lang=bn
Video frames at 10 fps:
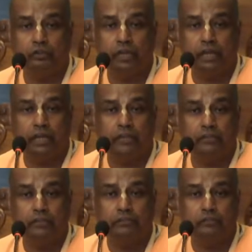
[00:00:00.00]
দানা
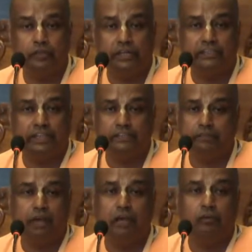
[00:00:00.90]
যদি শরীরে যায়
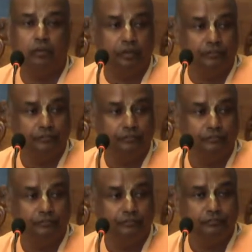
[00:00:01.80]
সেটা ভালো নয়
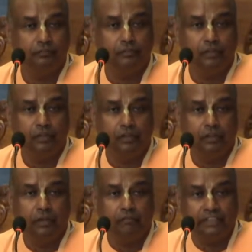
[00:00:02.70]

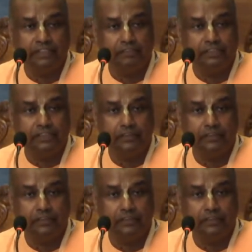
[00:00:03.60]
এটা মাঝে মাঝে